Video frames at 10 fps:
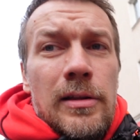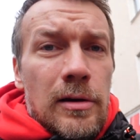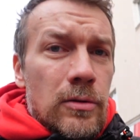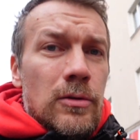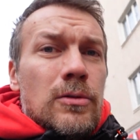Na
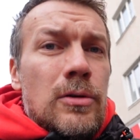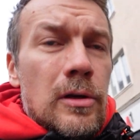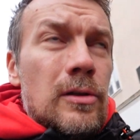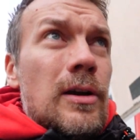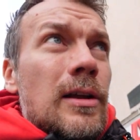lotnisku się
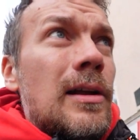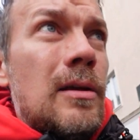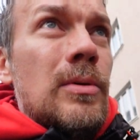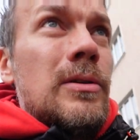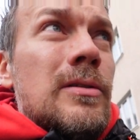nie
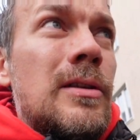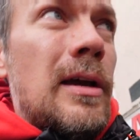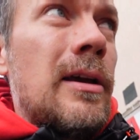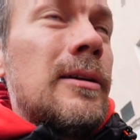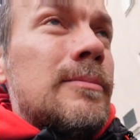dogadali, będzie
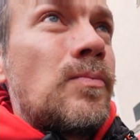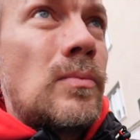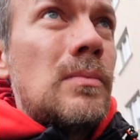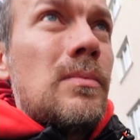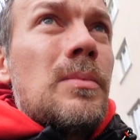strajk.
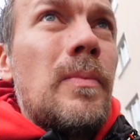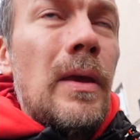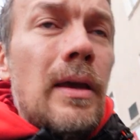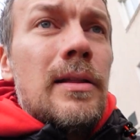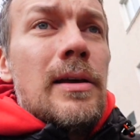
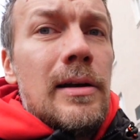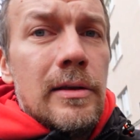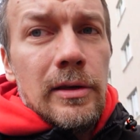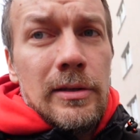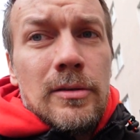I
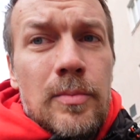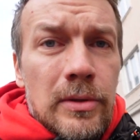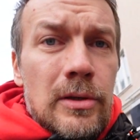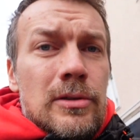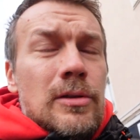generalnie nie chcą
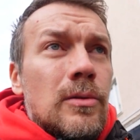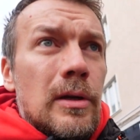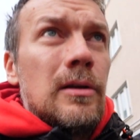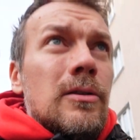podnieść tutaj